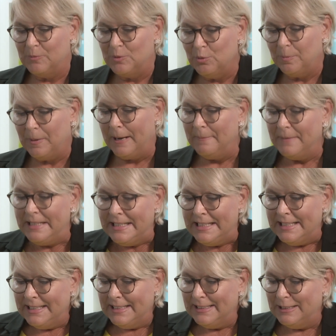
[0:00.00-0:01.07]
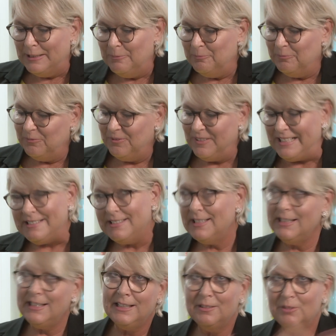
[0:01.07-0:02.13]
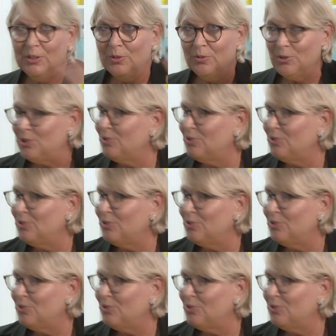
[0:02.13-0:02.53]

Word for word: Super. Ähm, wenn Sie jungen